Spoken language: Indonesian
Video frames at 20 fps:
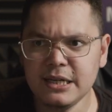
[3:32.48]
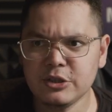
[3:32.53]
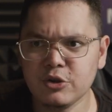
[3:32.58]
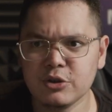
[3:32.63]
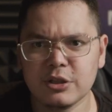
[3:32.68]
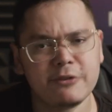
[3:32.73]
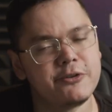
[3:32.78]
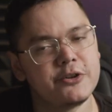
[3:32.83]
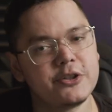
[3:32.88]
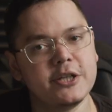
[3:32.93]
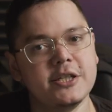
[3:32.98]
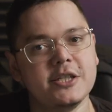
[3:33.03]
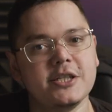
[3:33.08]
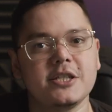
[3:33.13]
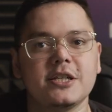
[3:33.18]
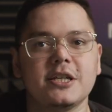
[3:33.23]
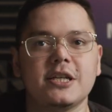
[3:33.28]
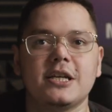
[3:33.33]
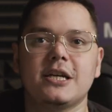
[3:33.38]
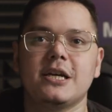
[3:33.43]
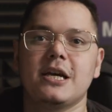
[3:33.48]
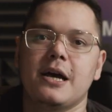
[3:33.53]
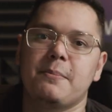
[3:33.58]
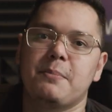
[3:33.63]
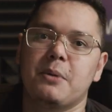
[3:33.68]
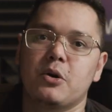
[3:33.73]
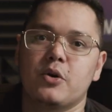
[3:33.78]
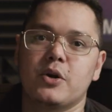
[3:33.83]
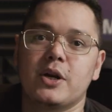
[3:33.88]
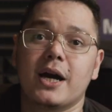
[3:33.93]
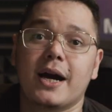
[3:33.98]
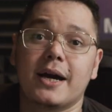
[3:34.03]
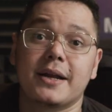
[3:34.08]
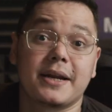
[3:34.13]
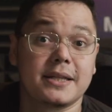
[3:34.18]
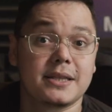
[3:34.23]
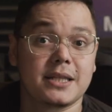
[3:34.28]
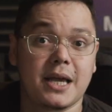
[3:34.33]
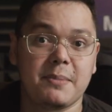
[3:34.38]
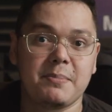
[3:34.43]
uh, shooting footage
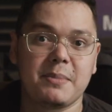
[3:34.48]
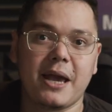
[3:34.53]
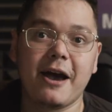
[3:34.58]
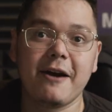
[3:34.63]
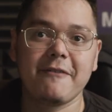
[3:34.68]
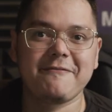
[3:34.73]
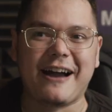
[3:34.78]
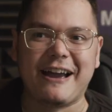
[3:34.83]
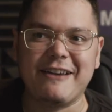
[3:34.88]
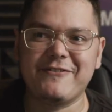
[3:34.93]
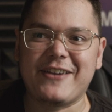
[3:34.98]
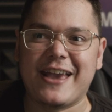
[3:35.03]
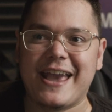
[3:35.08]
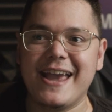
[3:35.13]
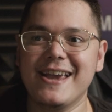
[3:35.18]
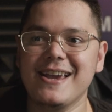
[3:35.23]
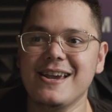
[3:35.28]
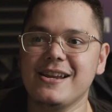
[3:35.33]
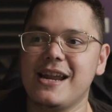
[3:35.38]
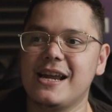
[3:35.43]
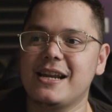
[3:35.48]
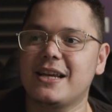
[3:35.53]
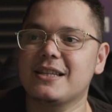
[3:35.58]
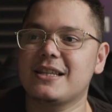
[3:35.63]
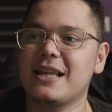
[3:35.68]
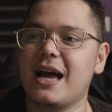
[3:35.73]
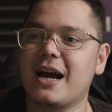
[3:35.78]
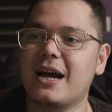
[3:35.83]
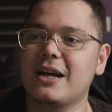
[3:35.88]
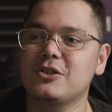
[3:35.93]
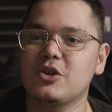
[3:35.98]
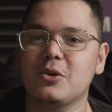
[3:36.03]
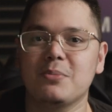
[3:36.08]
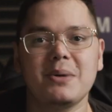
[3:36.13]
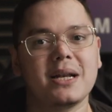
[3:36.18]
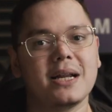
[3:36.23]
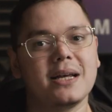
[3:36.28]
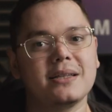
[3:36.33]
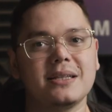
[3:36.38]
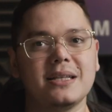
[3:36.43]
menggunakan red cam ya 5K dan kita akan
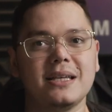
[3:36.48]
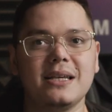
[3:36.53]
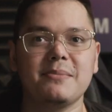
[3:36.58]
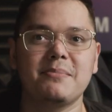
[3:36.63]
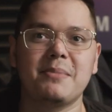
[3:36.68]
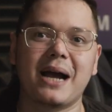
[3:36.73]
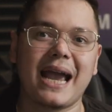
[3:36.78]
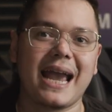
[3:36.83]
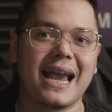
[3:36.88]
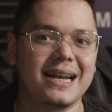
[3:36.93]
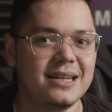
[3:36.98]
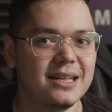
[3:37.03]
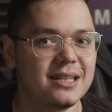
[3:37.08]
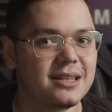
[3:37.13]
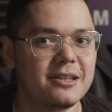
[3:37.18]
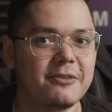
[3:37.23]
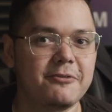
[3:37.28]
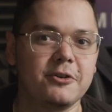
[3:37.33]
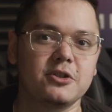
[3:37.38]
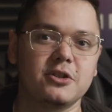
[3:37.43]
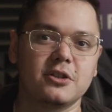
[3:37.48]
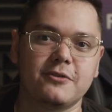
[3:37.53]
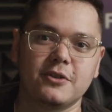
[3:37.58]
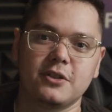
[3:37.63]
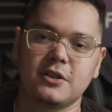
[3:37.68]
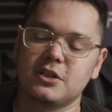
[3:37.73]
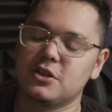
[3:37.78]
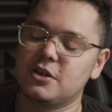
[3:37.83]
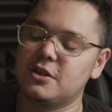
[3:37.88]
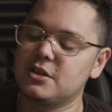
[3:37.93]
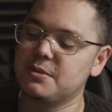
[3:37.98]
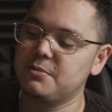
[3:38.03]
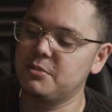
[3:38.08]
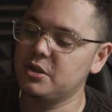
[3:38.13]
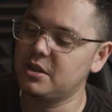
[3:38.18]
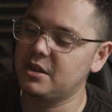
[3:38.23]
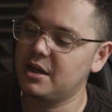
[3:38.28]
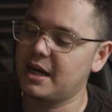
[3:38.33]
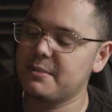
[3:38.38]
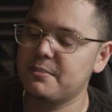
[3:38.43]
coba nanti mengedit footage-footage
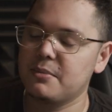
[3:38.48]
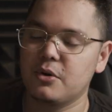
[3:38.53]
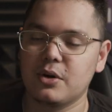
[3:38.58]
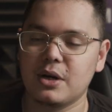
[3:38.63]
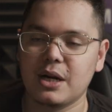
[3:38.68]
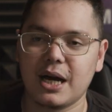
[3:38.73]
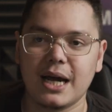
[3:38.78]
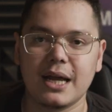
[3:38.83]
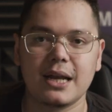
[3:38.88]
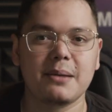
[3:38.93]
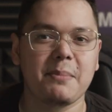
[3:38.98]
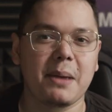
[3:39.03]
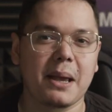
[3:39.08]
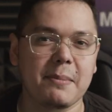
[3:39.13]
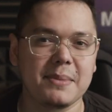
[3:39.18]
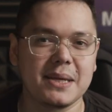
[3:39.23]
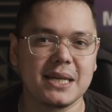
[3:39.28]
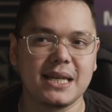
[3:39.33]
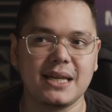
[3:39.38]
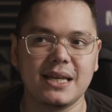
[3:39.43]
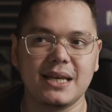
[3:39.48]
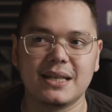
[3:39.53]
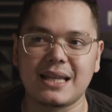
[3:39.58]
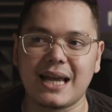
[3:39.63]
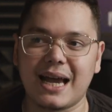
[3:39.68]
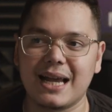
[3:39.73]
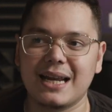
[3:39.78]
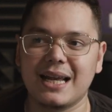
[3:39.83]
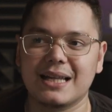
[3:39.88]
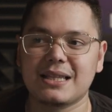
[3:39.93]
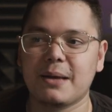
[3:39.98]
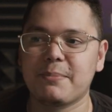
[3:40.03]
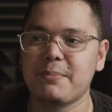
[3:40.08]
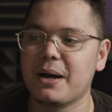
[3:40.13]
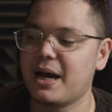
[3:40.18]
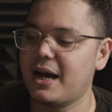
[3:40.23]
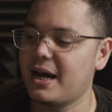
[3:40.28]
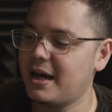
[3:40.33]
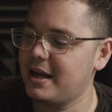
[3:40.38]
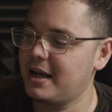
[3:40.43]
tersebut dengan menggunakan Mac Mini ini kita akan lihat
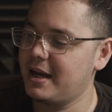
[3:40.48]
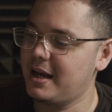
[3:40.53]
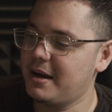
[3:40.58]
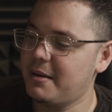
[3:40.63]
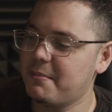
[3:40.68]
apakah